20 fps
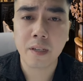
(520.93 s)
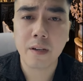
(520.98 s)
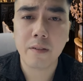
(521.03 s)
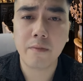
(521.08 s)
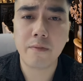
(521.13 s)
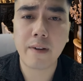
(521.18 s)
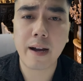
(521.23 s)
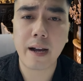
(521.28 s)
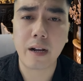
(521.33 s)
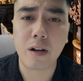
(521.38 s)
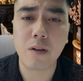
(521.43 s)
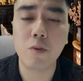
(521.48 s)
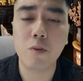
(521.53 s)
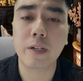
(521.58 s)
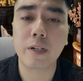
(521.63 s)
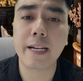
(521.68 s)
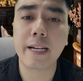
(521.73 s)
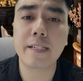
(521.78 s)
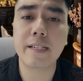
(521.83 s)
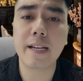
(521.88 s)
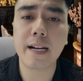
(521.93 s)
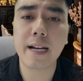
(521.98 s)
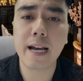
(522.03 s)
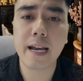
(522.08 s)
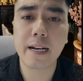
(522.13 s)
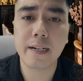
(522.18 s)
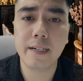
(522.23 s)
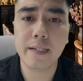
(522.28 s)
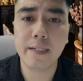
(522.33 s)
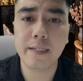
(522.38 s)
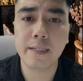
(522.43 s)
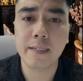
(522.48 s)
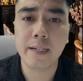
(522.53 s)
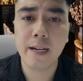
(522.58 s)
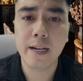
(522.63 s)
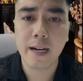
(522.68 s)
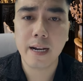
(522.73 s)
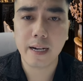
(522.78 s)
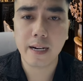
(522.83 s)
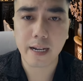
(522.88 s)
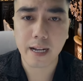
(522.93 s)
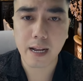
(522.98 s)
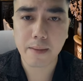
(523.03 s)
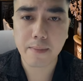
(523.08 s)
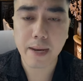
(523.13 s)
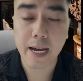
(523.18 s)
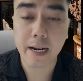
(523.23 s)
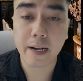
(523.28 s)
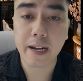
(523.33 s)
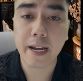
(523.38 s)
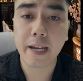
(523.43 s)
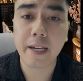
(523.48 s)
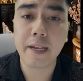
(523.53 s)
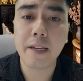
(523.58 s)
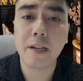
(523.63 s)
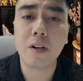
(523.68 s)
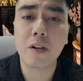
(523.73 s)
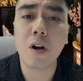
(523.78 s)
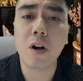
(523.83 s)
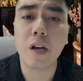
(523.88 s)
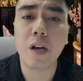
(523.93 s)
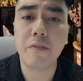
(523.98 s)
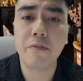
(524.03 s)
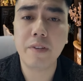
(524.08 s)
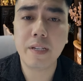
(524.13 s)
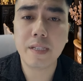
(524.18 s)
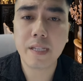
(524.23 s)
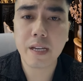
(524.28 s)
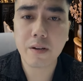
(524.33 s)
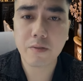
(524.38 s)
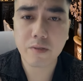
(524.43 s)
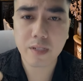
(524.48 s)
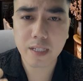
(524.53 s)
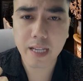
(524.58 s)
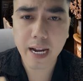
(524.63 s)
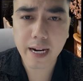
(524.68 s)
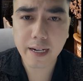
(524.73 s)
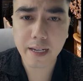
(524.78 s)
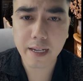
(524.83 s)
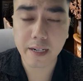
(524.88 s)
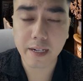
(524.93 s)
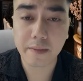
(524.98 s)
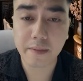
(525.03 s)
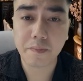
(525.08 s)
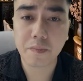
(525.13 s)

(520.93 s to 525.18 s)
và có một cách chắc ăn hơn là các bạn hãy gọi video xác nhận